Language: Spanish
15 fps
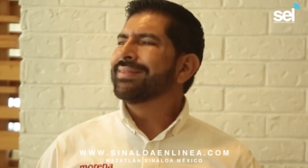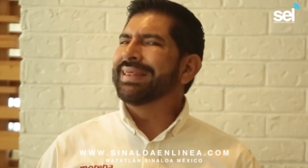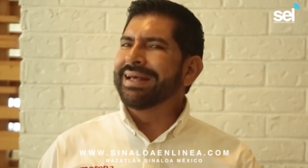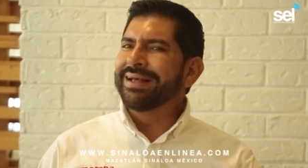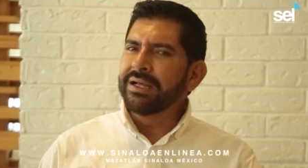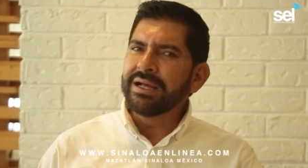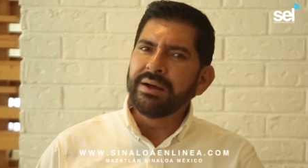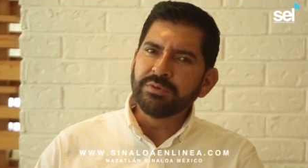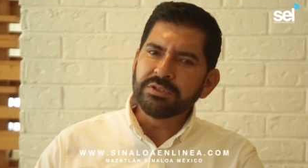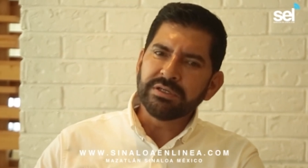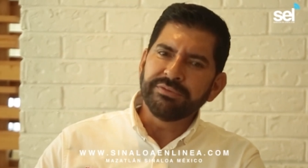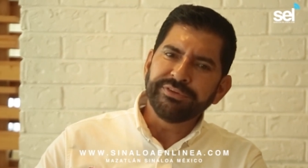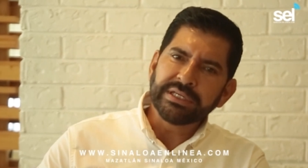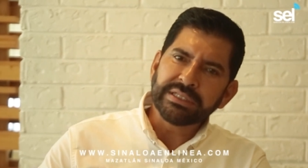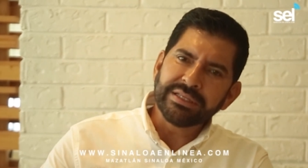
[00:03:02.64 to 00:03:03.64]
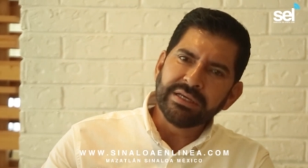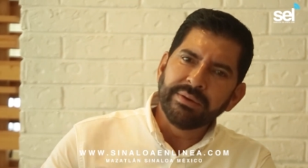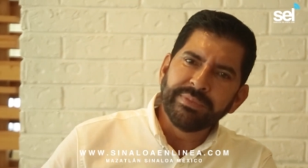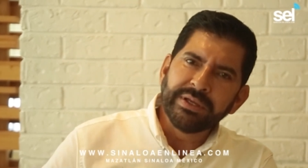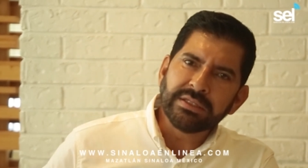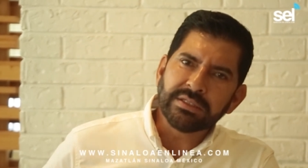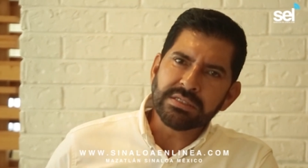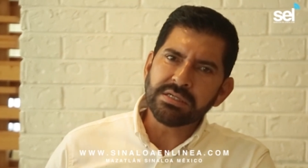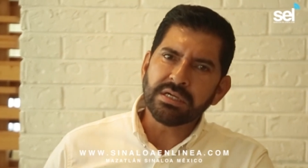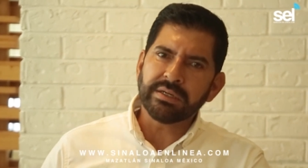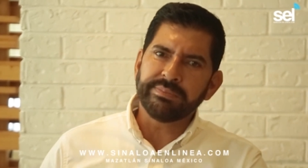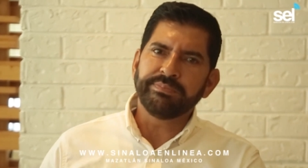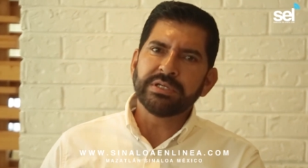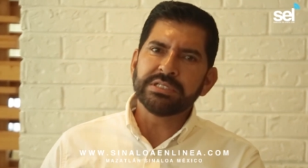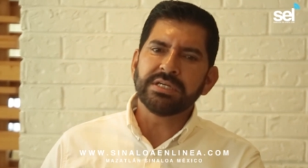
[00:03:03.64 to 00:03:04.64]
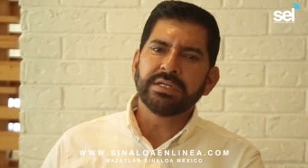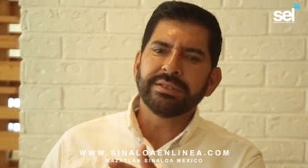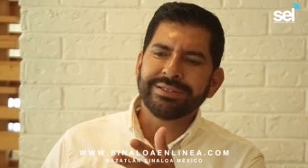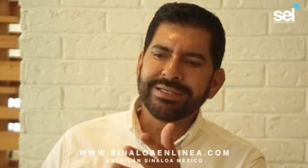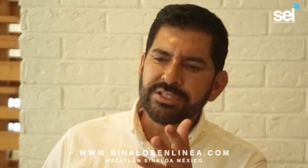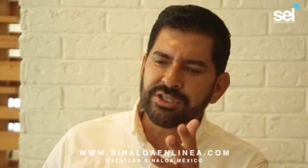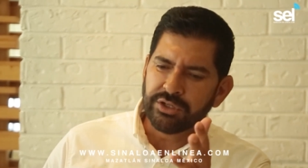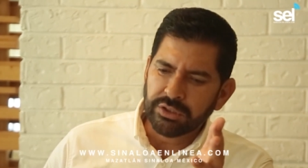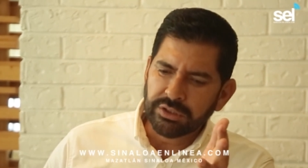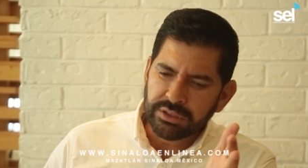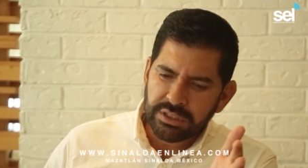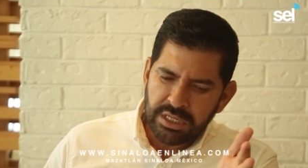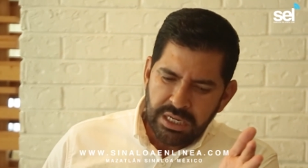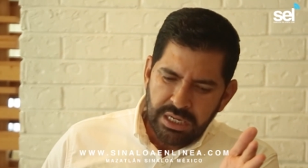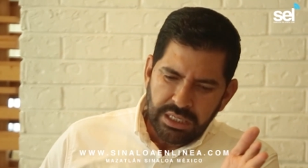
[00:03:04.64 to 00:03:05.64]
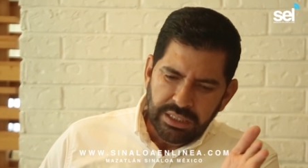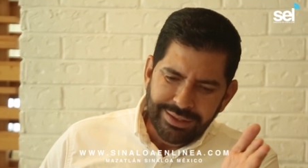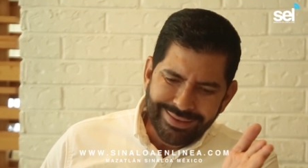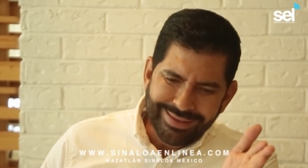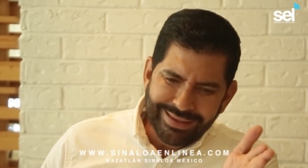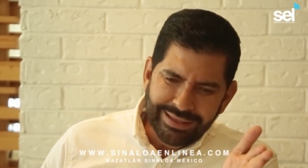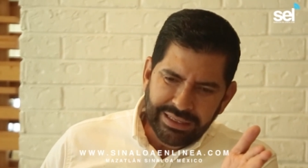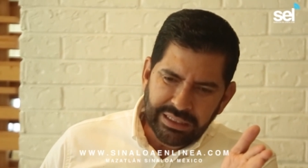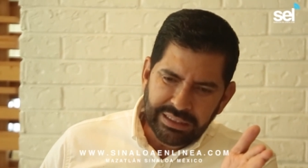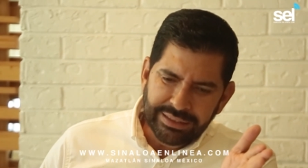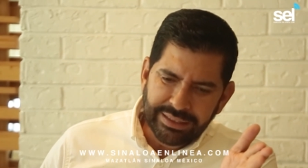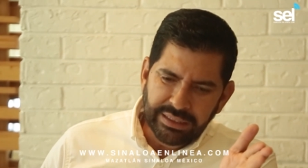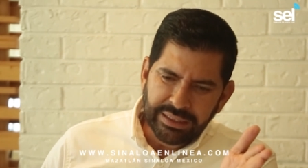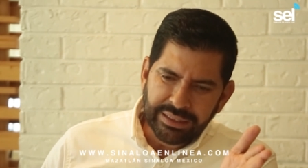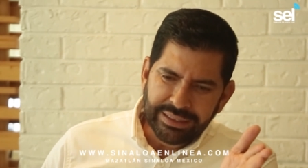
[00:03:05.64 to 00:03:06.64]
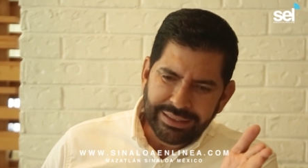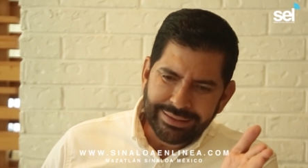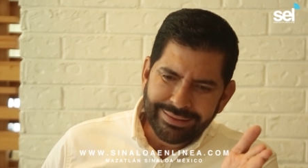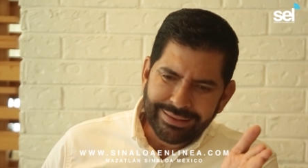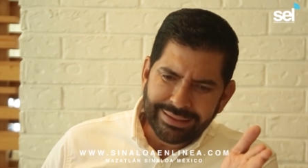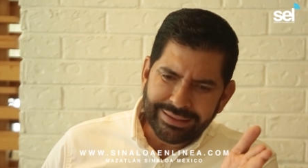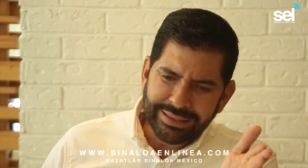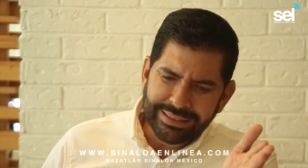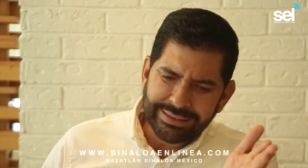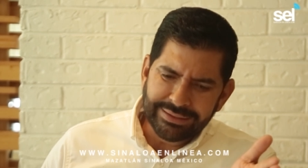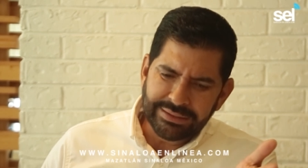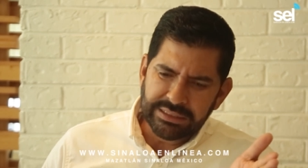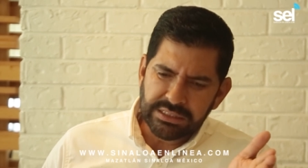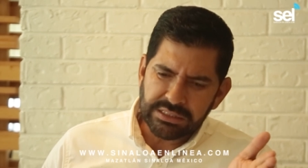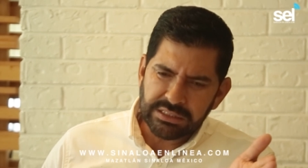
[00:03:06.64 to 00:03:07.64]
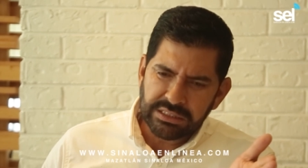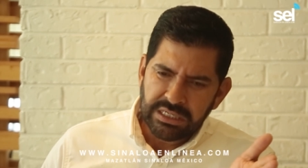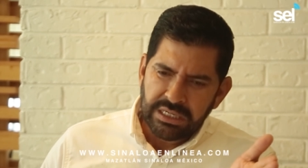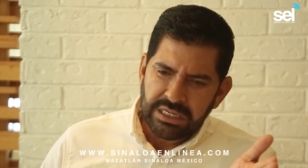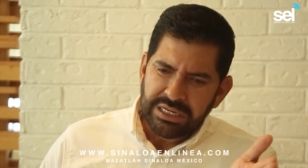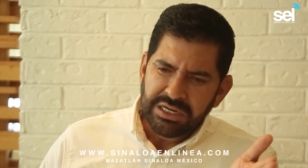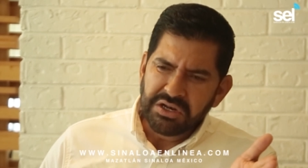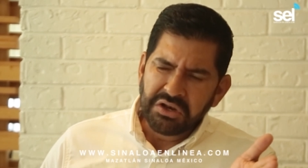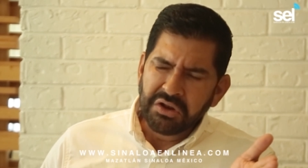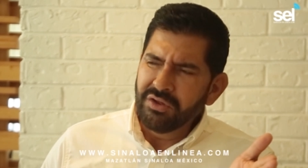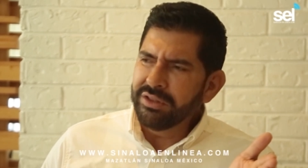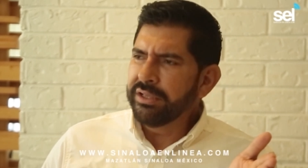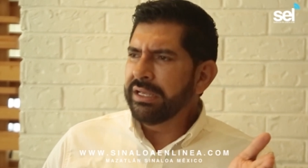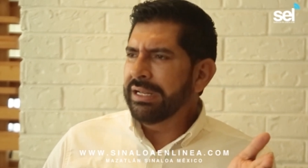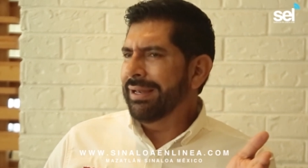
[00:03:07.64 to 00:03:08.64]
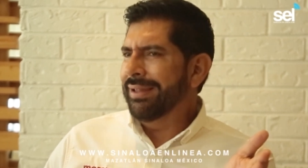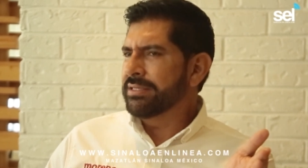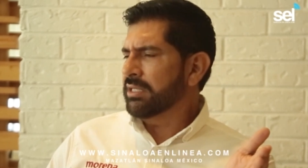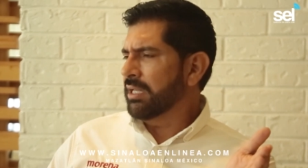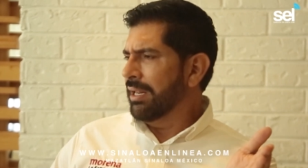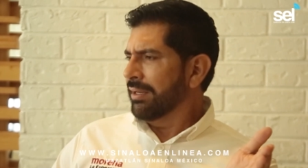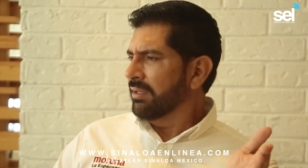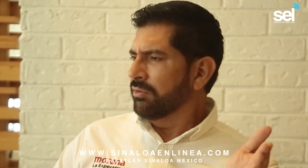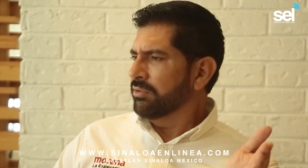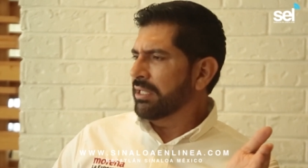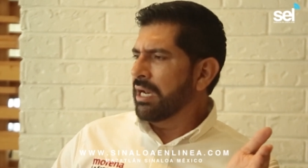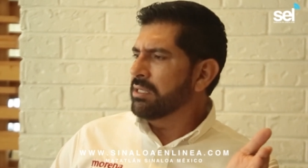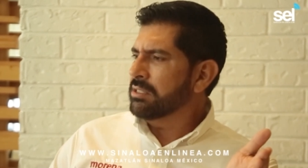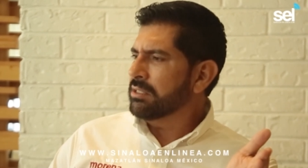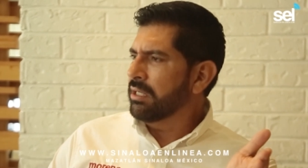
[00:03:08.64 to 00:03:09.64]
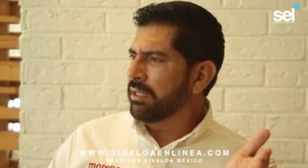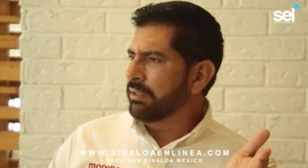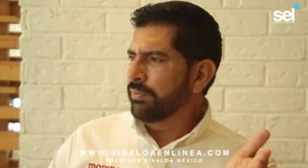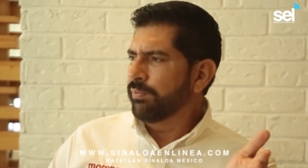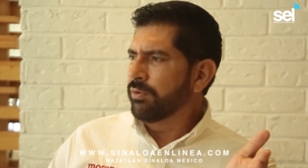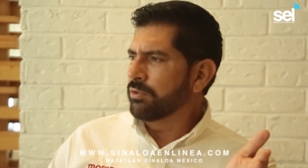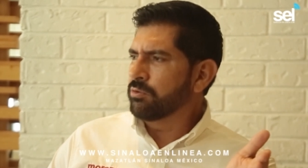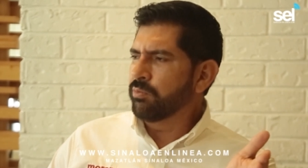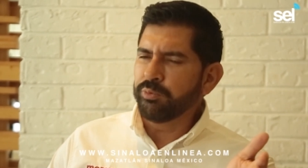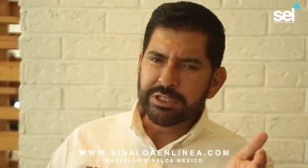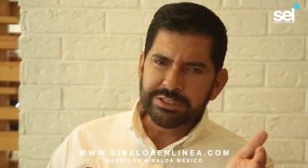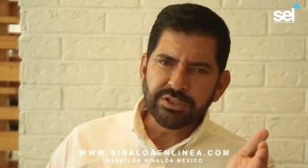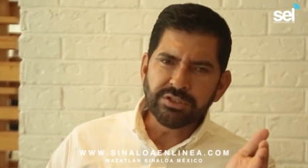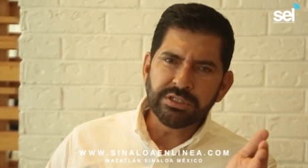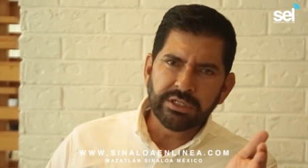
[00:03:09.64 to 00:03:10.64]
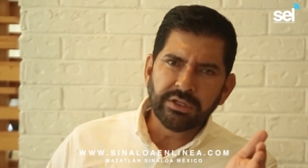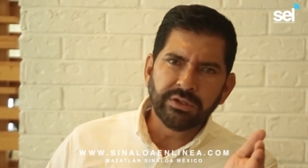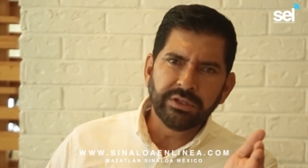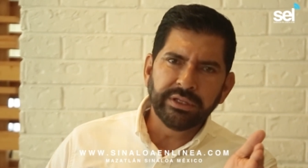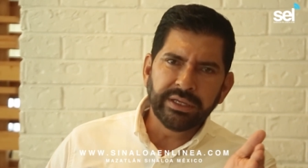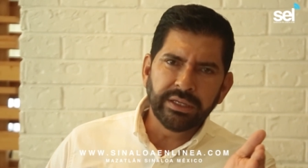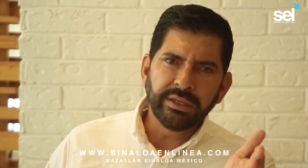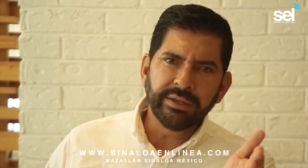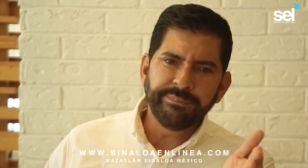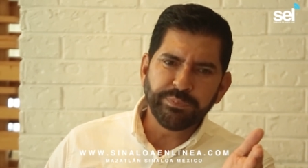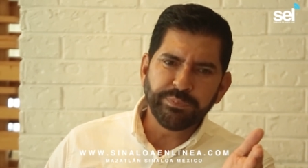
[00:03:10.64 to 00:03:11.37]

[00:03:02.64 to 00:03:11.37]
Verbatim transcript: tengamos efectivamente esa representación de, de, gentes, no de la izquierda ultranza, por supuesto, sino de